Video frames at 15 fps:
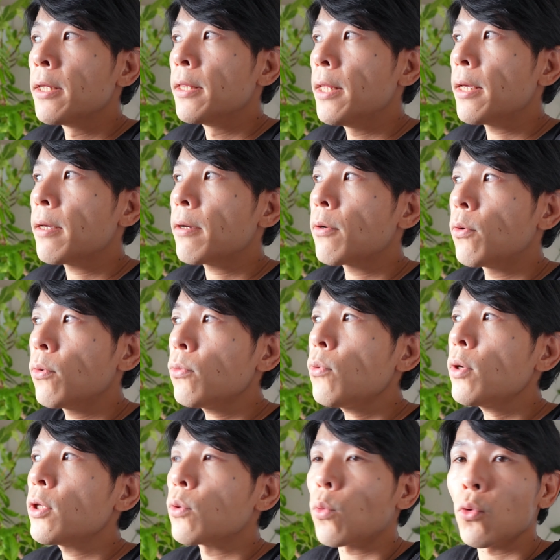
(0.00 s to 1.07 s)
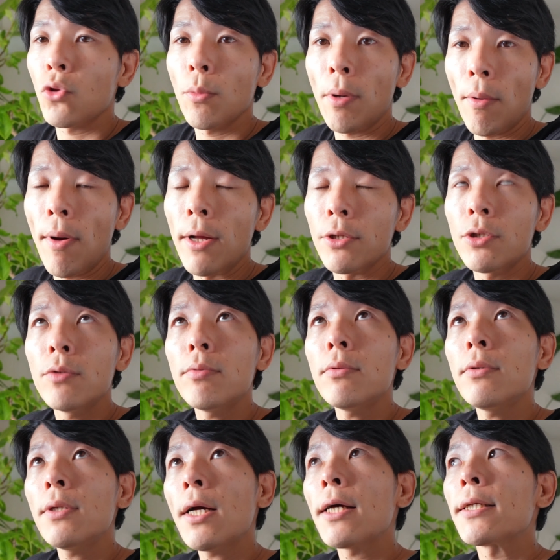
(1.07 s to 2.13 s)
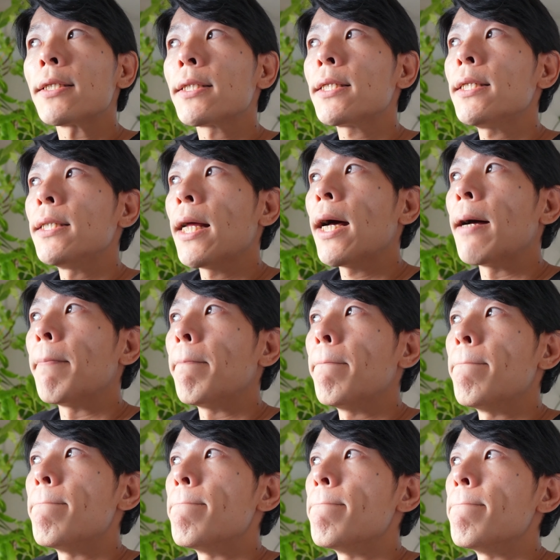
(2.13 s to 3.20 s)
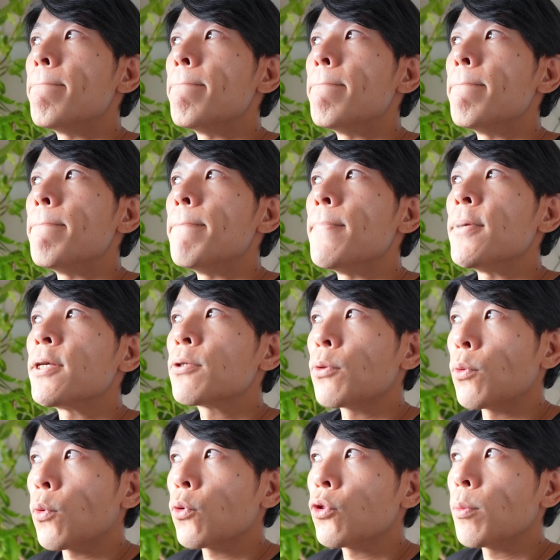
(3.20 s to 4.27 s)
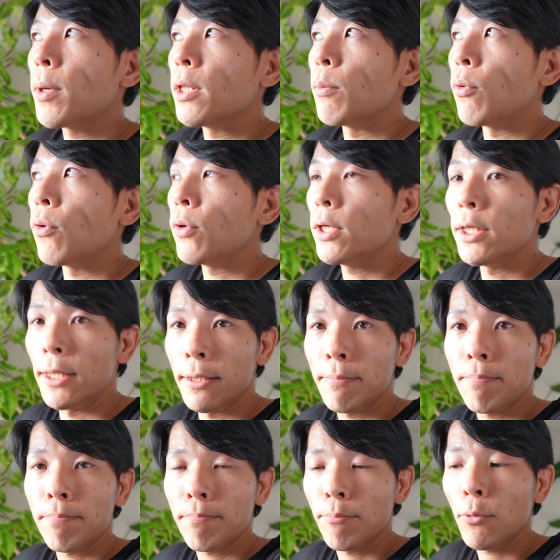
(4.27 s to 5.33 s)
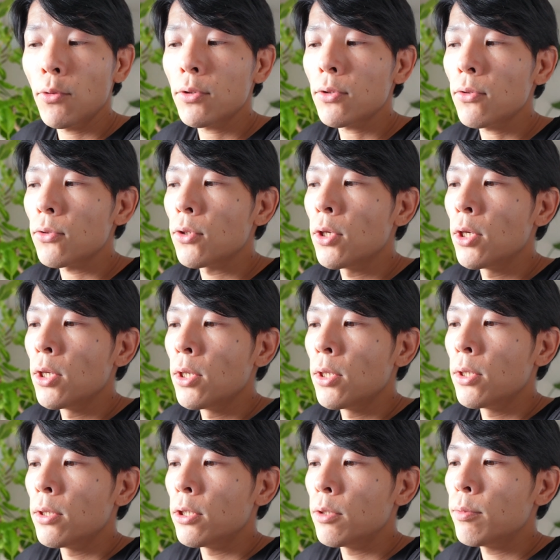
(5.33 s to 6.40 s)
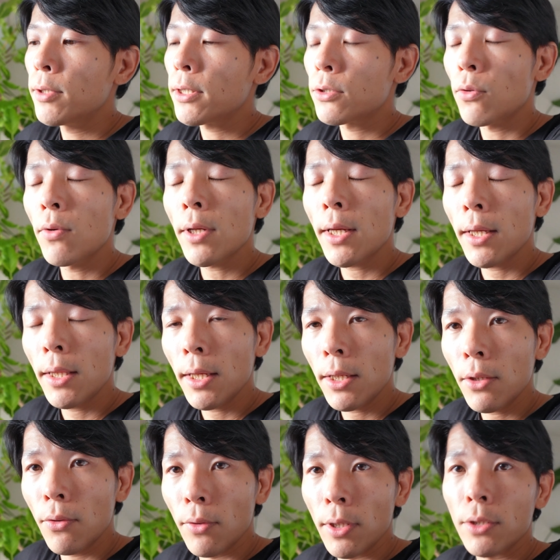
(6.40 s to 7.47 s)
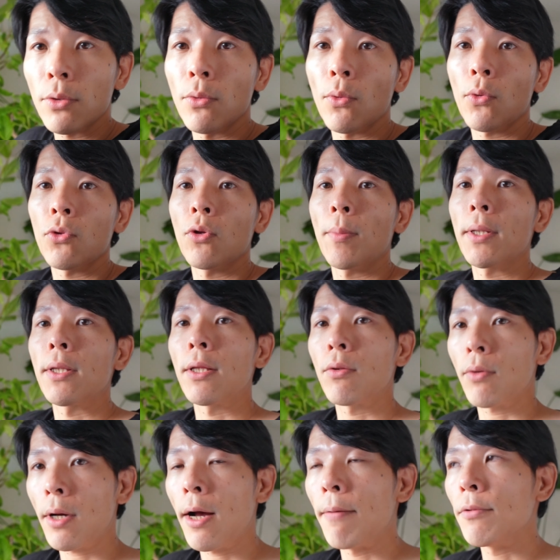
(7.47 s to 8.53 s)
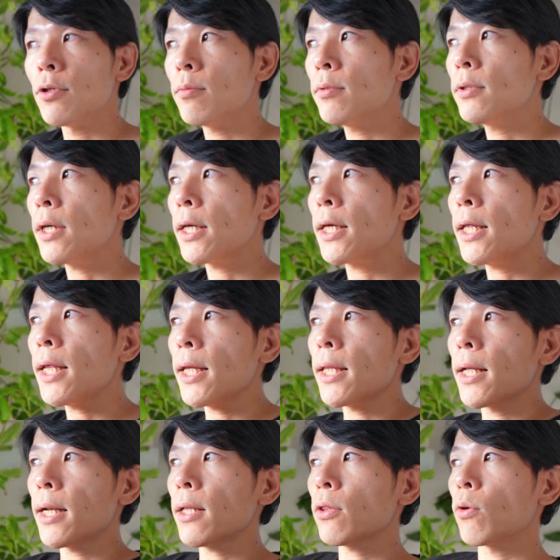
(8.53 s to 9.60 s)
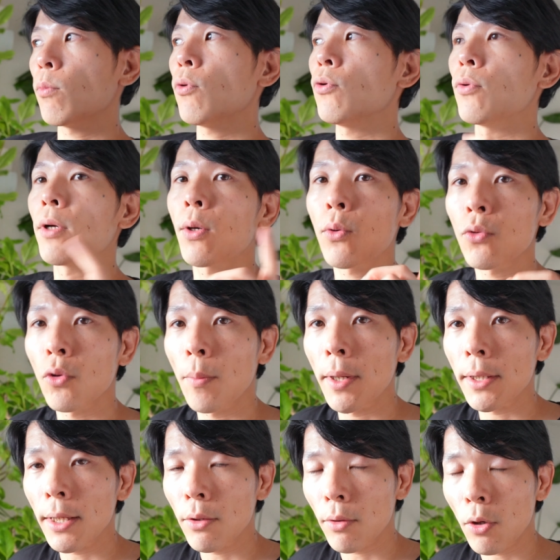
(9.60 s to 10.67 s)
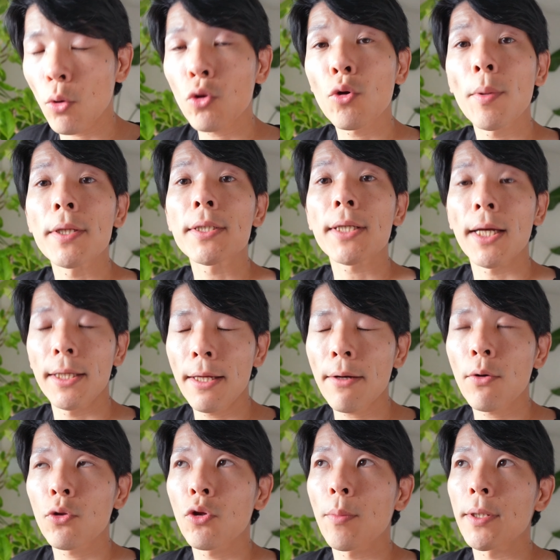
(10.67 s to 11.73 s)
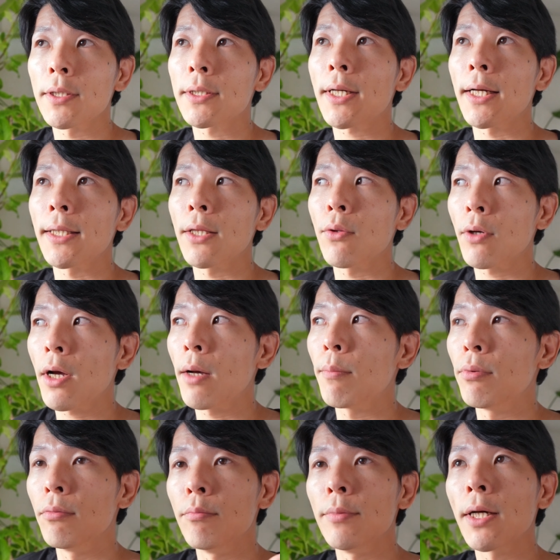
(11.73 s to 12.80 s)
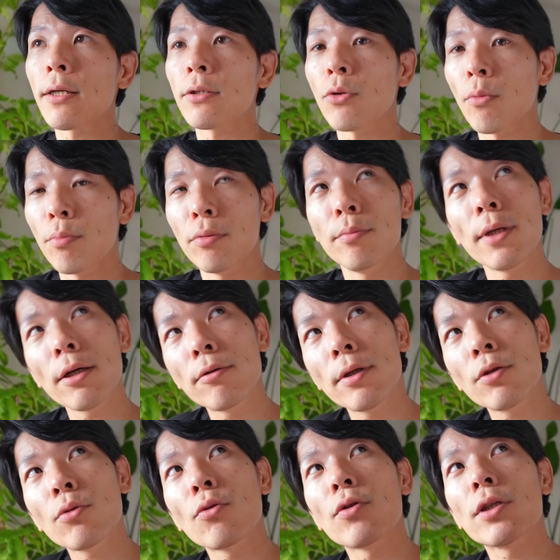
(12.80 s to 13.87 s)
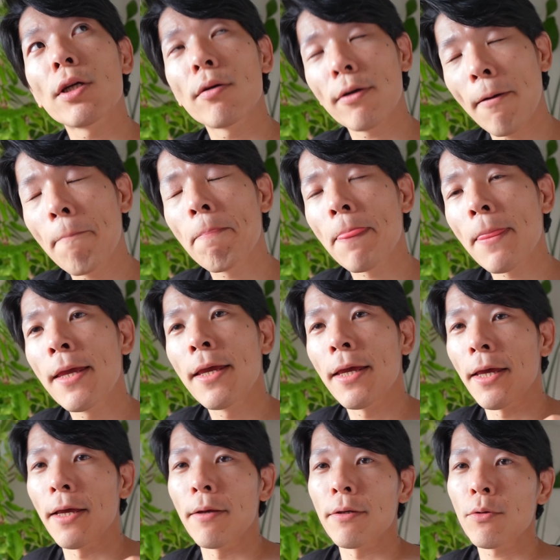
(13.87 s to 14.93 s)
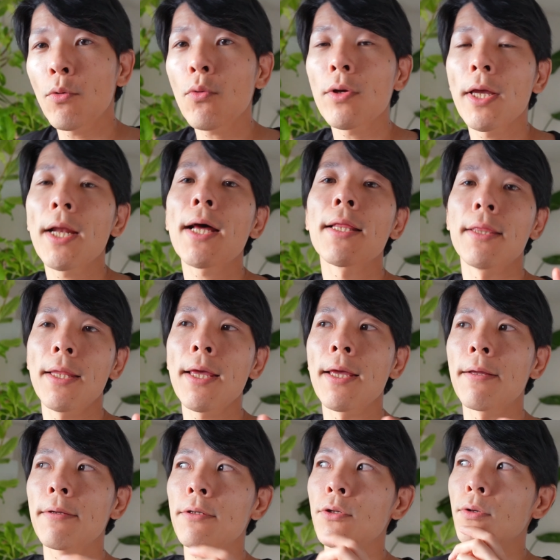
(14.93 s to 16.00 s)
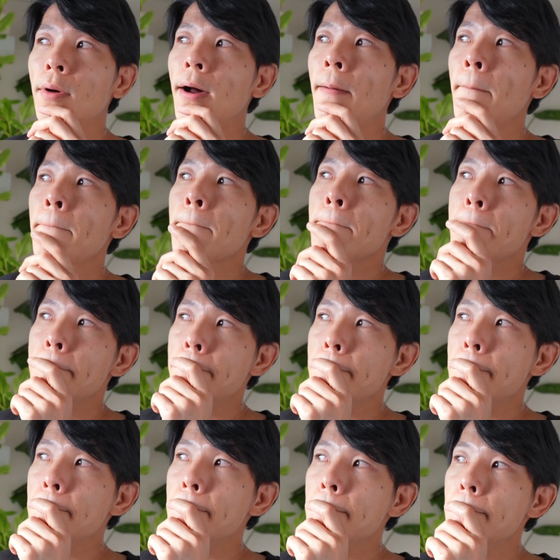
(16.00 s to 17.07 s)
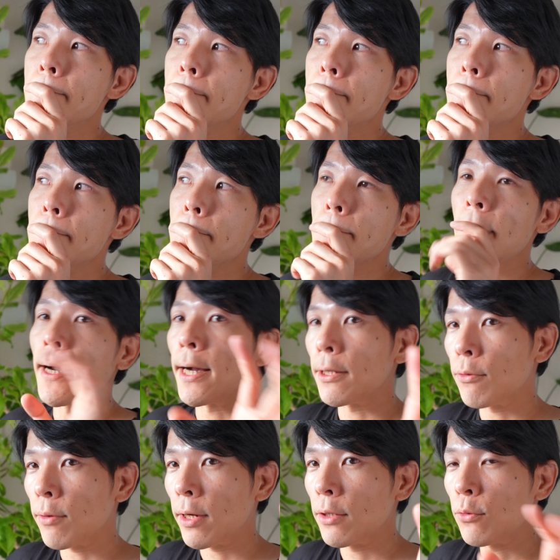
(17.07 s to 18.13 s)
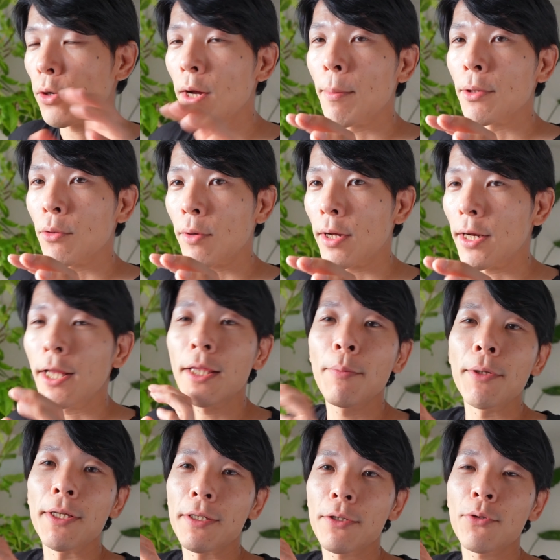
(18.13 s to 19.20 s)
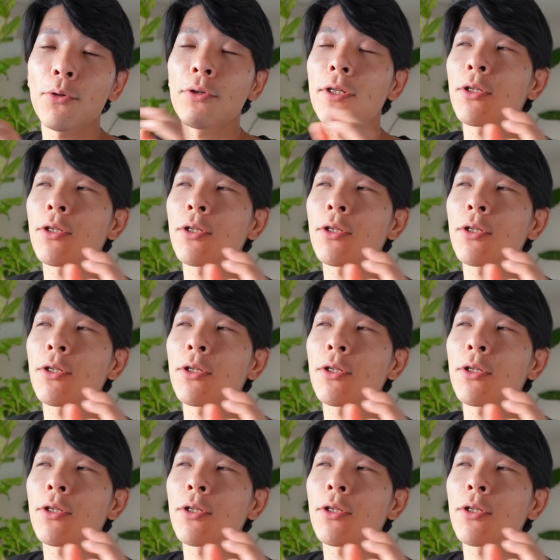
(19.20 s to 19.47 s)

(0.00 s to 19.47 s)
で、この時の言葉は自分が好きな、うーん、人の言葉でもいいです。ものすごく自分が尊敬できるような人の言葉だとか、自分が綺麗だなと思うような言葉だとか、言葉遣いね、言葉遣いだとか、文脈と、文脈はちょっと違うか、えー、を選んで、それは、うーん、漫画とかドラマとか何でもいいです。そういっ